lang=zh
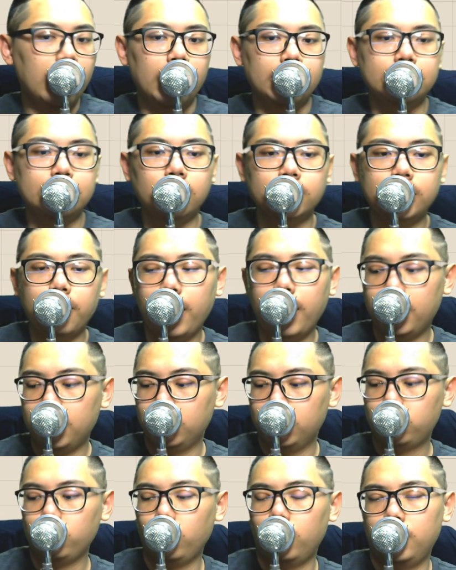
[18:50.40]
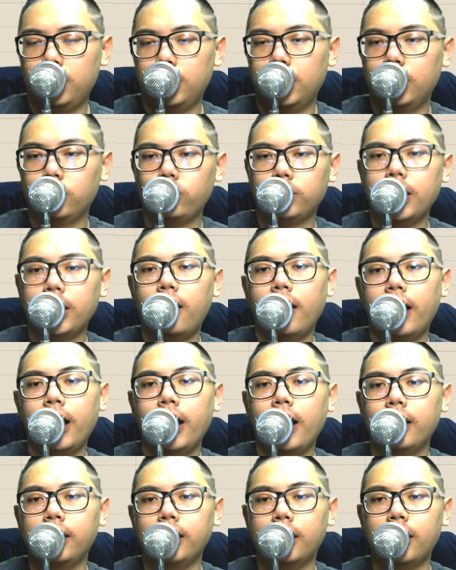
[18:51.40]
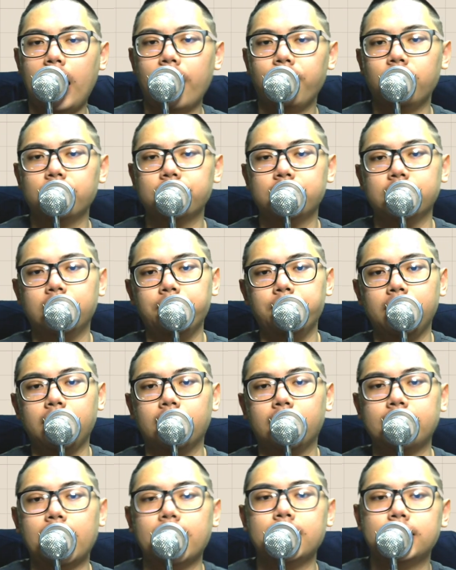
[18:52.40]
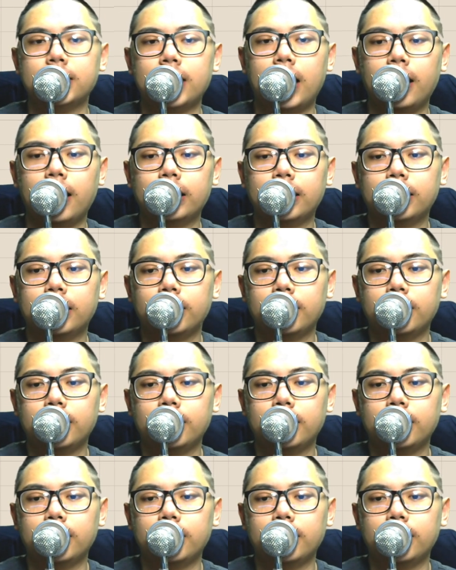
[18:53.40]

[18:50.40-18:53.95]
四九三八的合硕，合硕掉，哎，那个 iPhone 十二 mini 的单子啊。